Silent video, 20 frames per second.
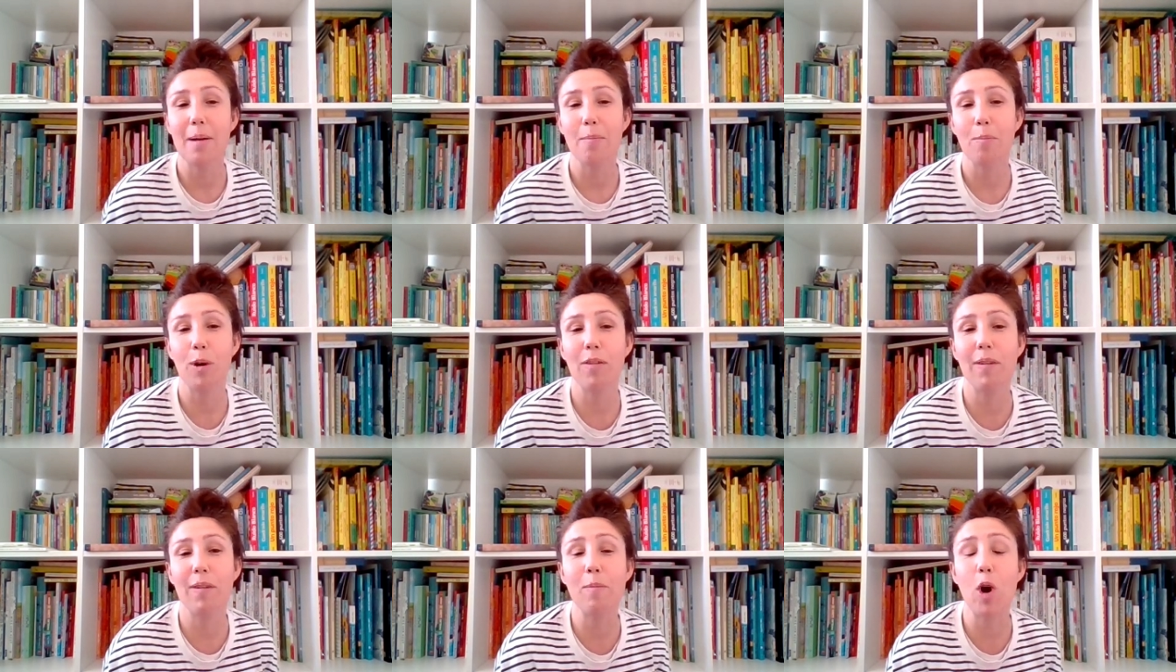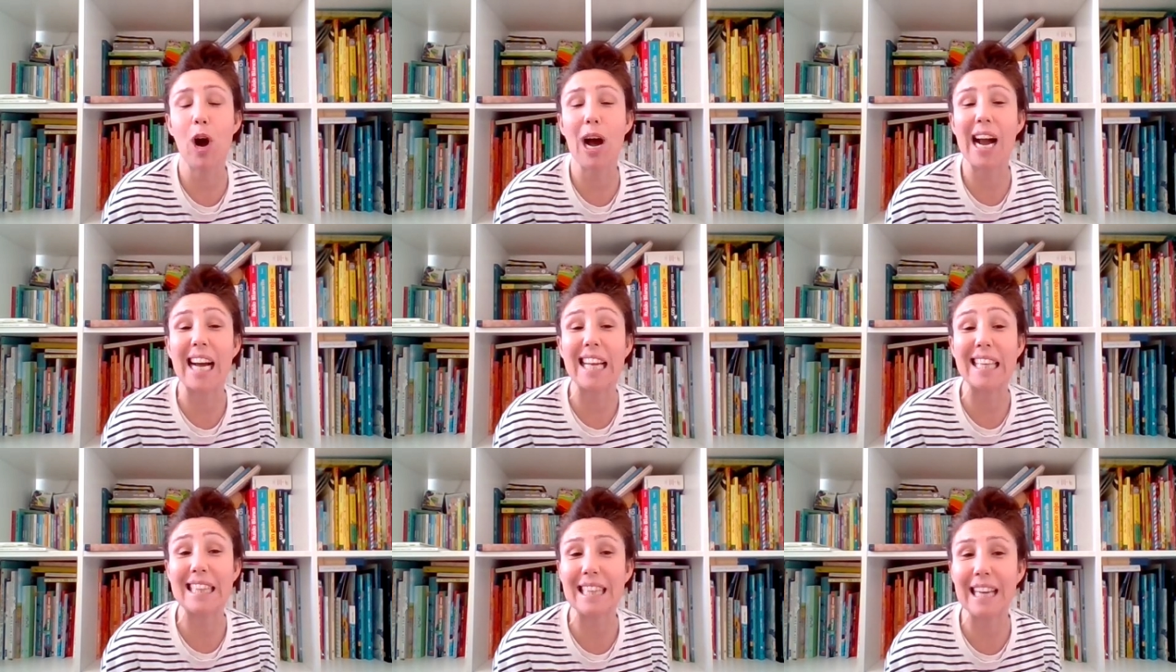volvemos
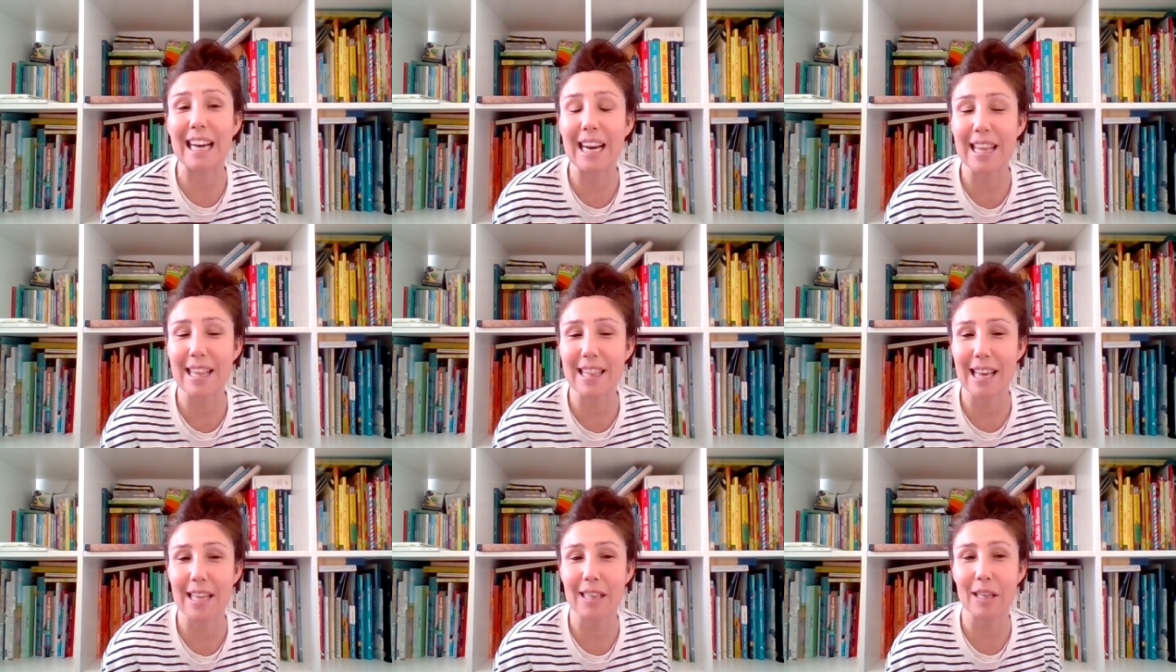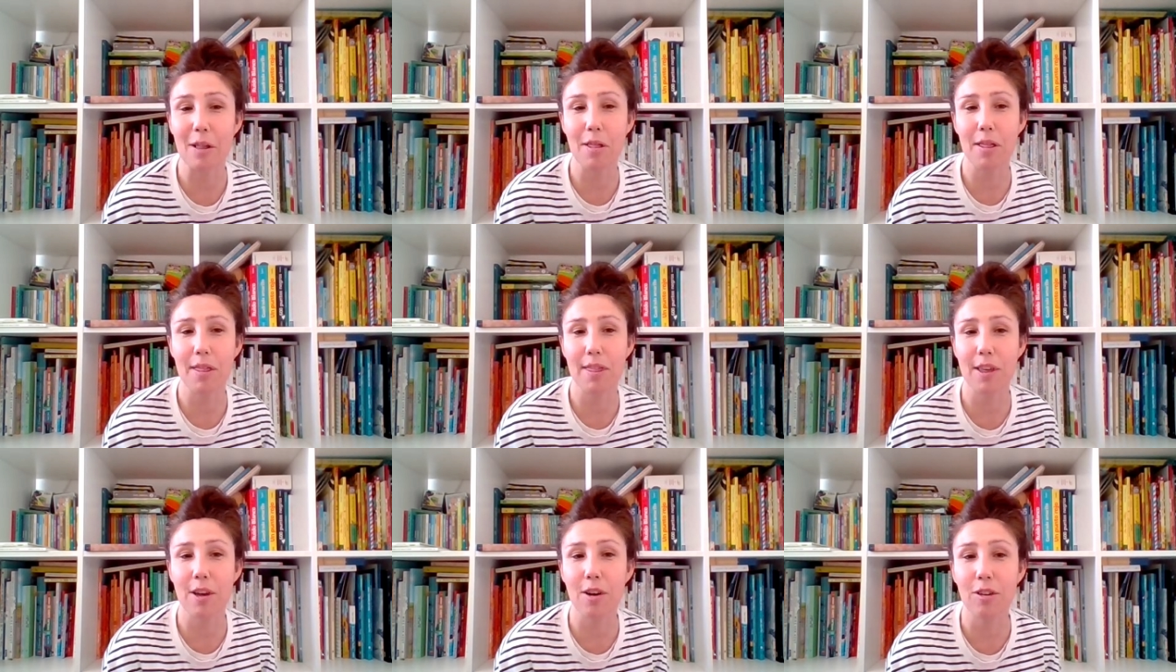a captar esa
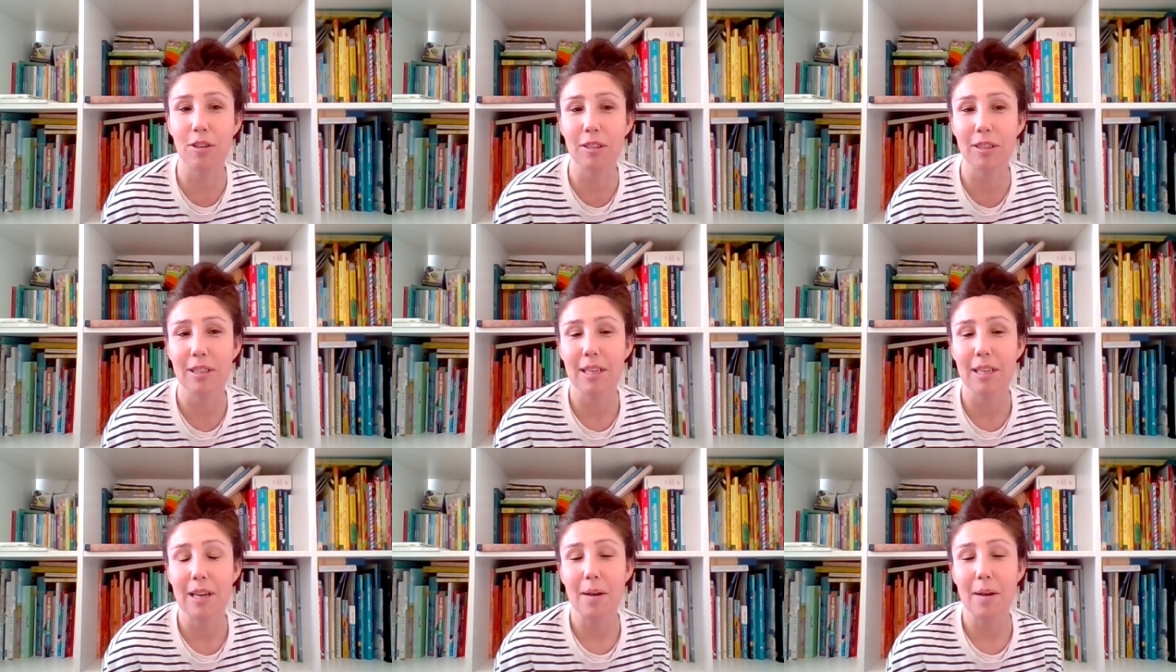atención